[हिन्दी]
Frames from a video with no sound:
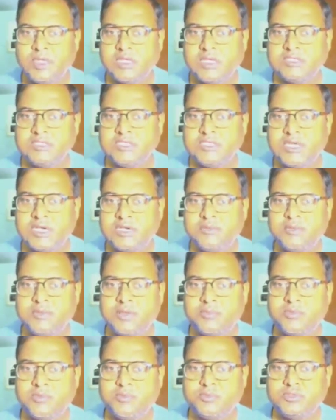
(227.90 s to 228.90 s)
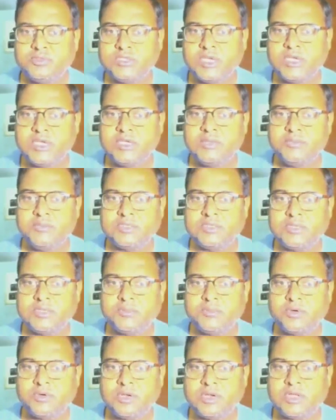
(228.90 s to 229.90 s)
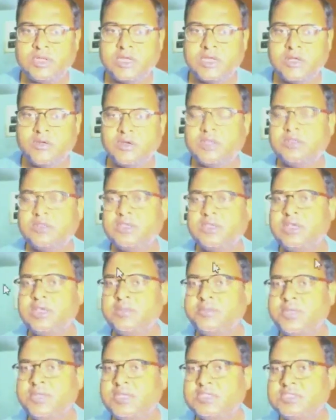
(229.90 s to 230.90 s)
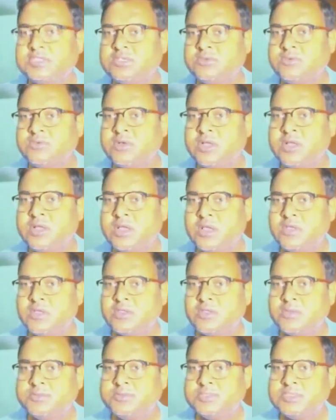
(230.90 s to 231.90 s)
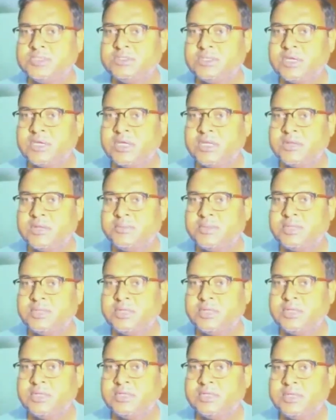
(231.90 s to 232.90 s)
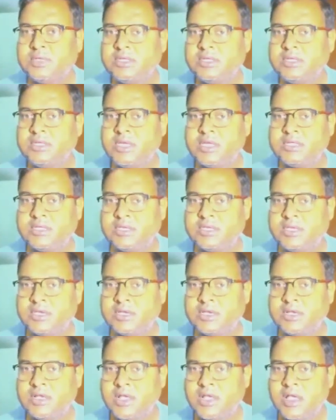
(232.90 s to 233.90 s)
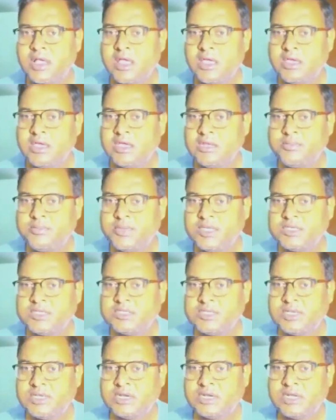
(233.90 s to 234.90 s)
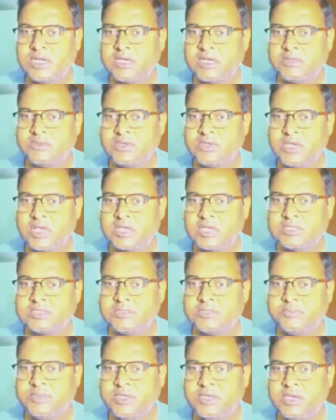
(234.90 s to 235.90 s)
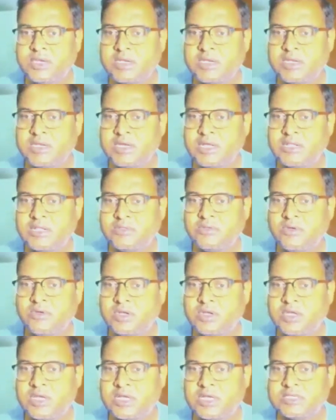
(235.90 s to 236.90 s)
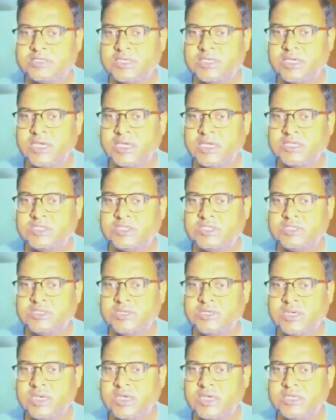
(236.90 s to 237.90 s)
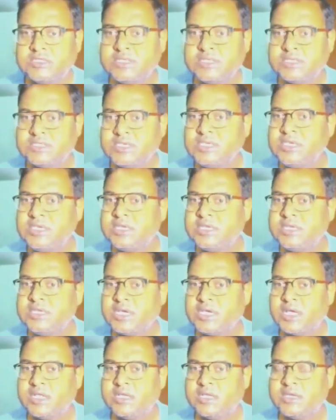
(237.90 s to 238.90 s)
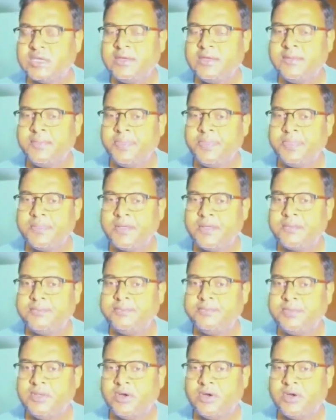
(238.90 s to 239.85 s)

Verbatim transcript: एनसीआरटी e में आपको पूछा है कि मेजर प्रोडक्ट क्या होगा तो इलिमिनेशन होगा तो हम इसे कलर बदल लेते हैं यहाँ देखिएगा इलिमिनेशन रखना है तो यहाँ से बी आर निकाल दो और यहाँ से एच जैसे ही ये निकालेंगे तो अब